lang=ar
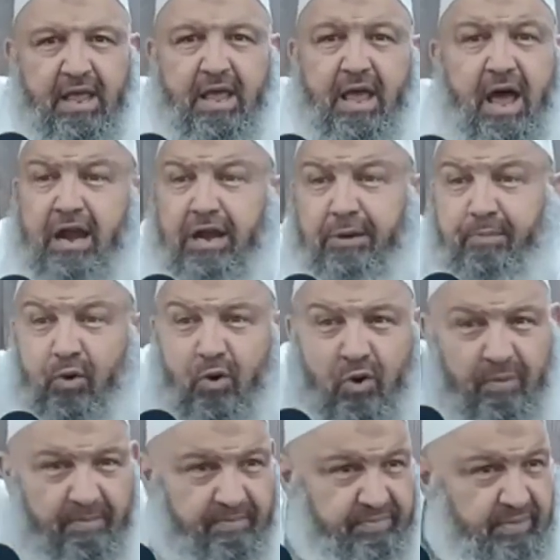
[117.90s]

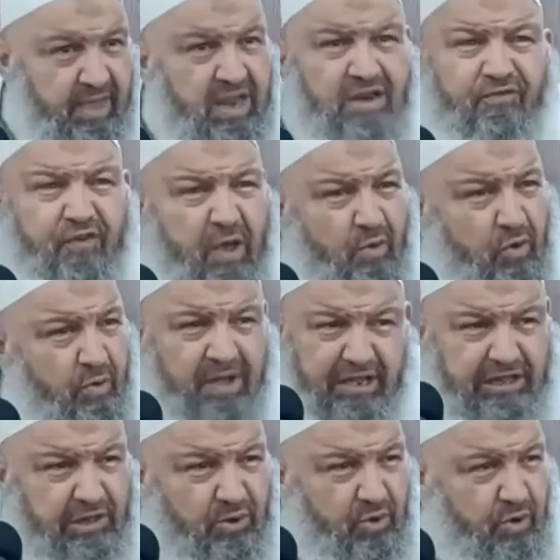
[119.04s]
هربوهم أنفاوهم
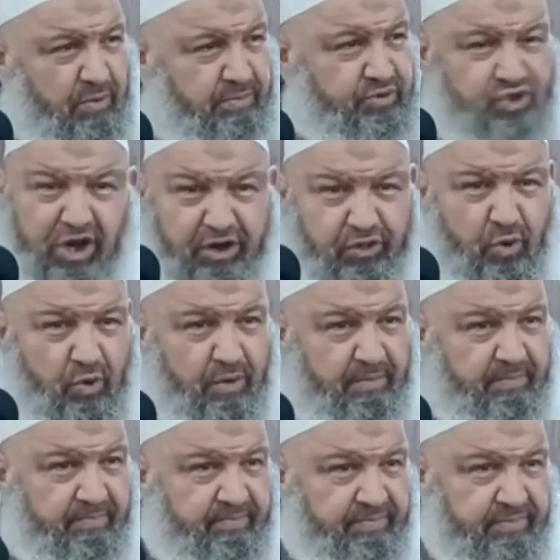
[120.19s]
قتلوهم شردوهم